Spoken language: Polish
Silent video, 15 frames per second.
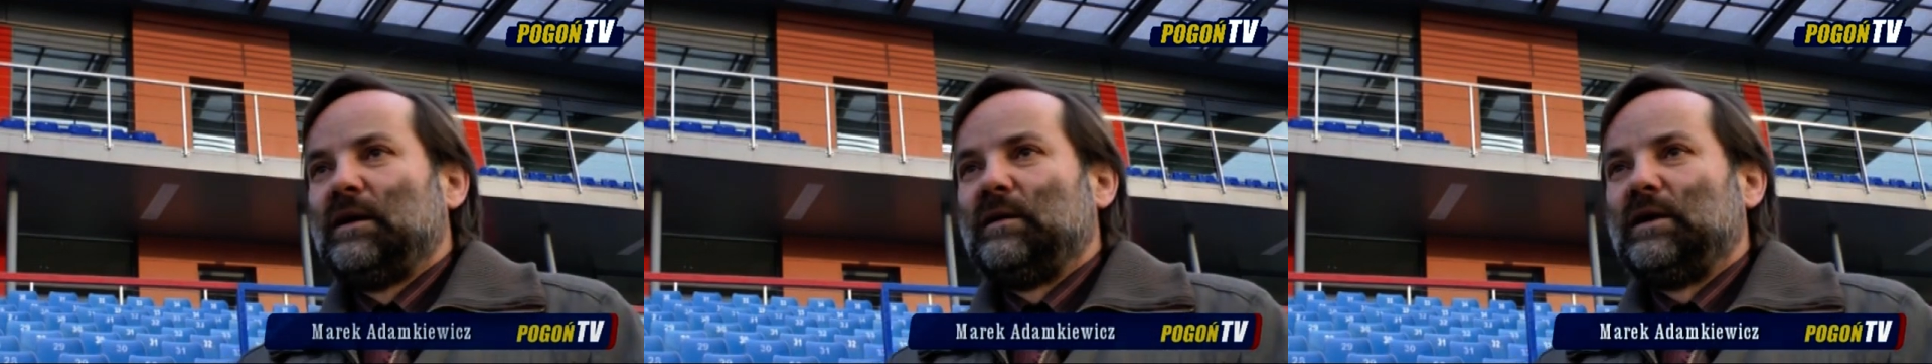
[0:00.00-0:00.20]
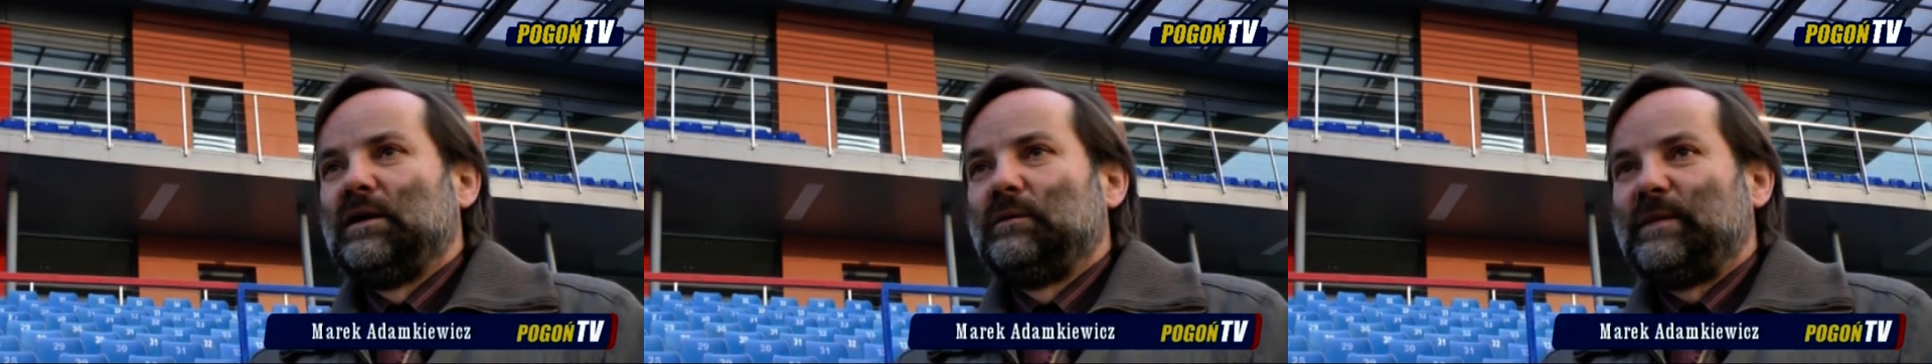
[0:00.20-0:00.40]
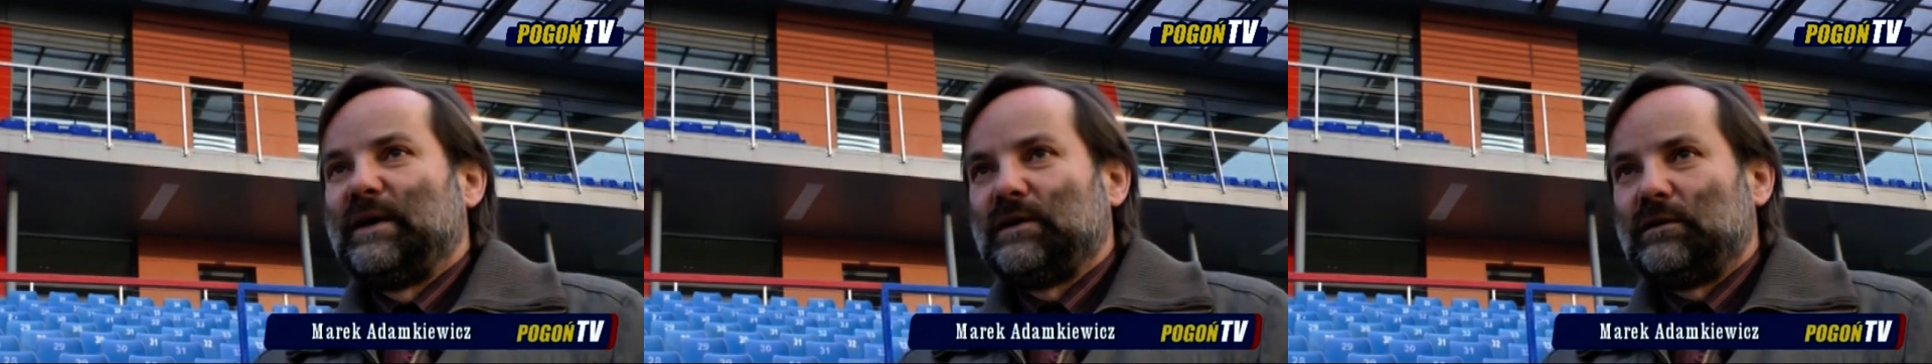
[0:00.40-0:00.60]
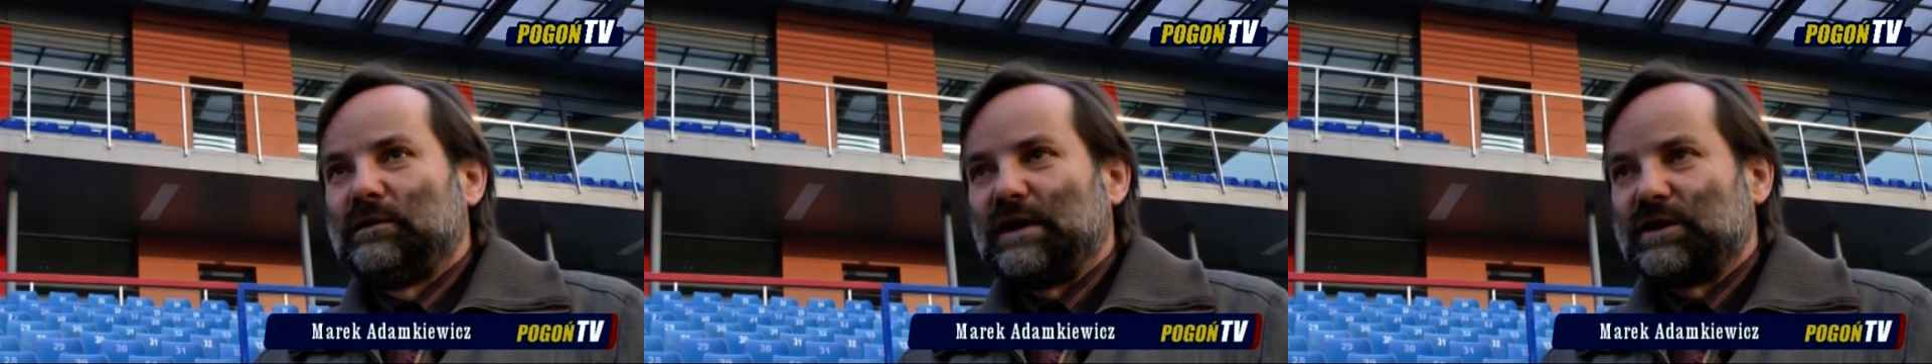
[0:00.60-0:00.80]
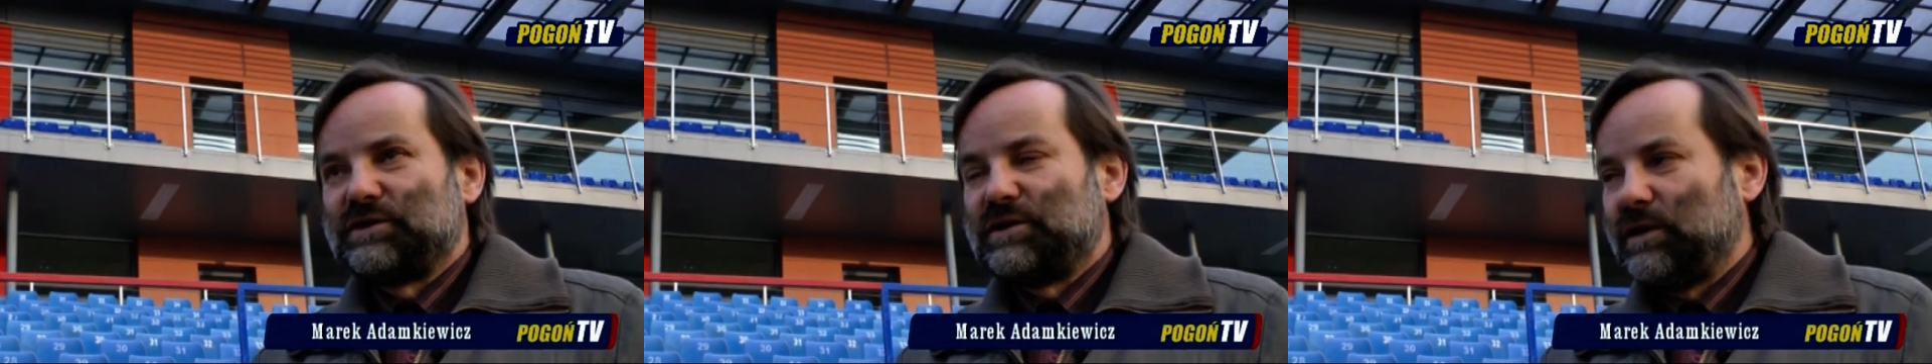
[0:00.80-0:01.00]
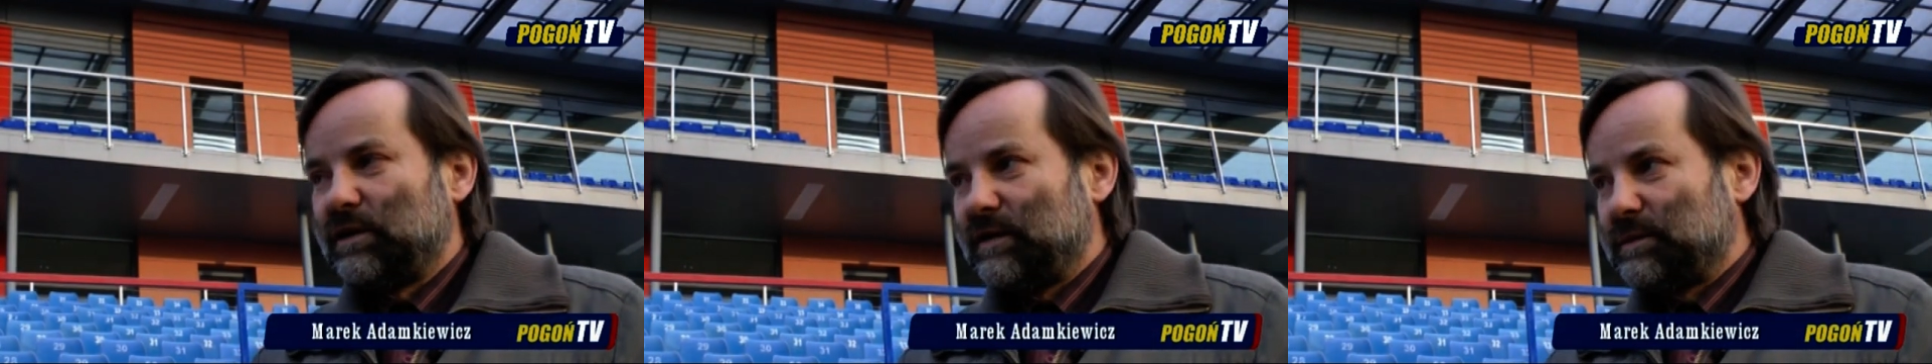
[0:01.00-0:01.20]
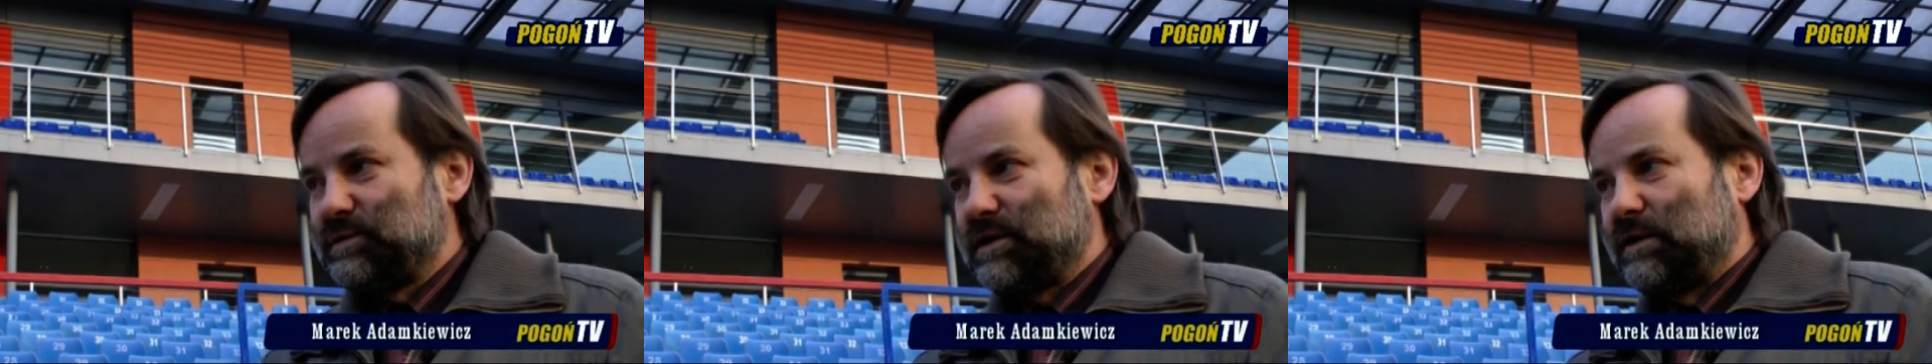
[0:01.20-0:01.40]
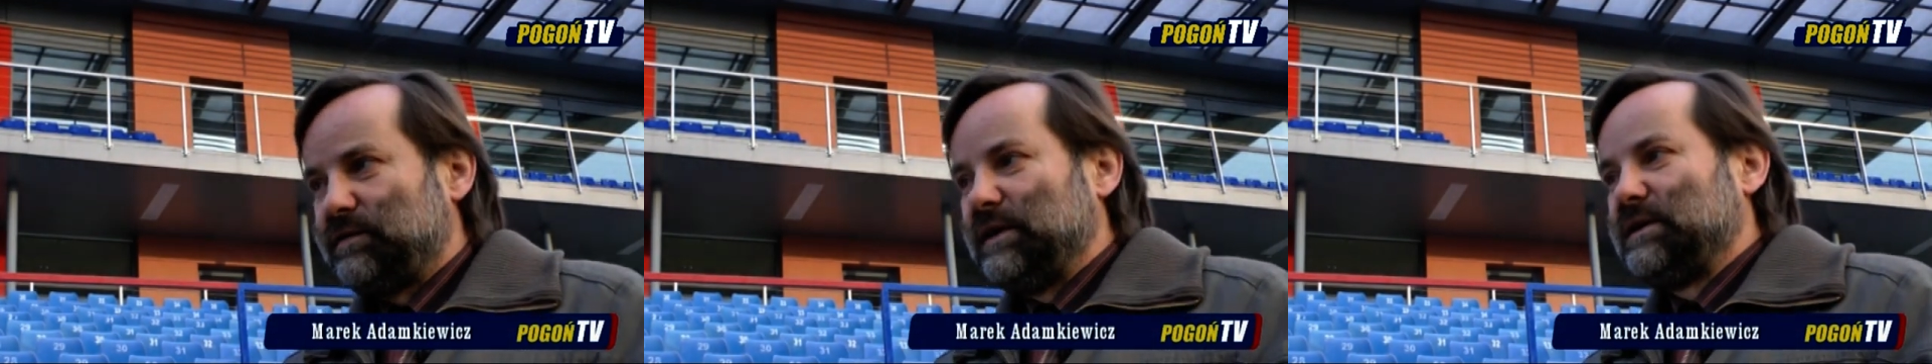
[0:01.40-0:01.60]
E, będą także nowe
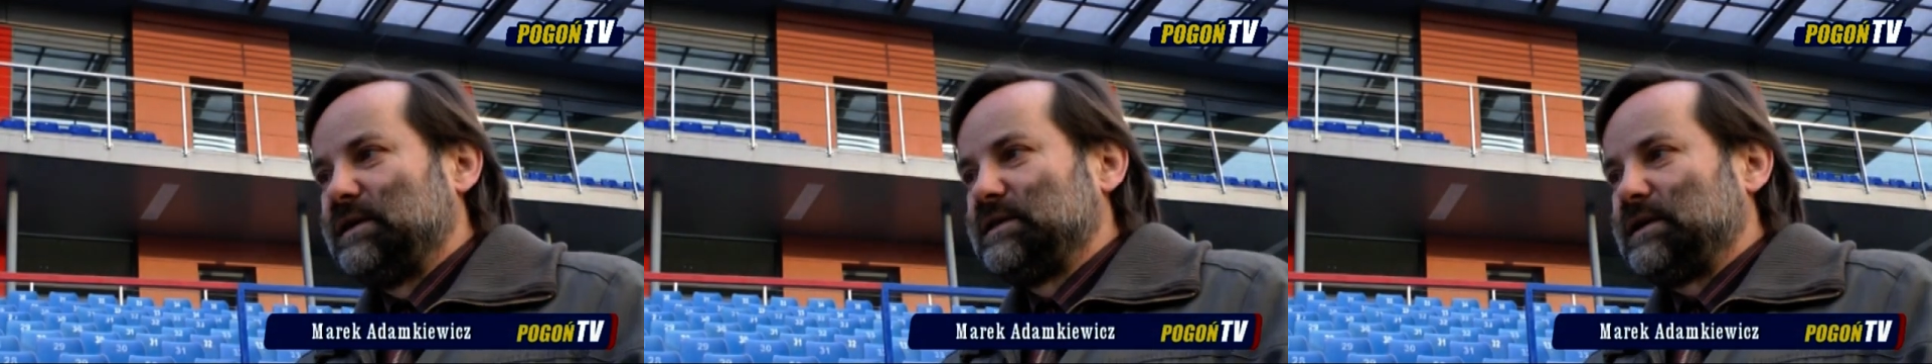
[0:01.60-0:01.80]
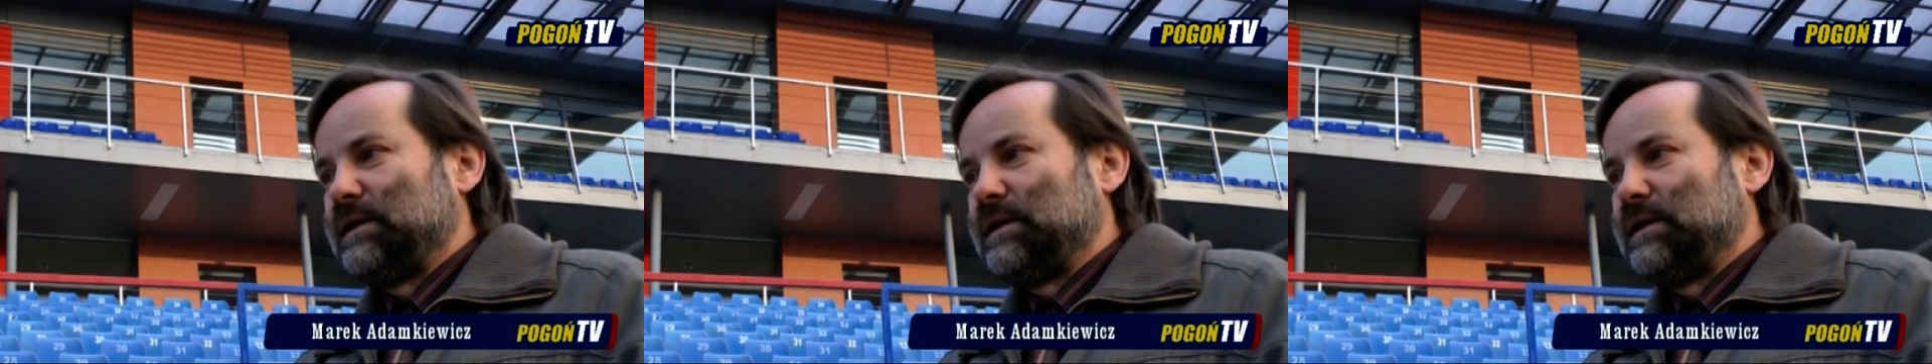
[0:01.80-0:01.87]
przechwyty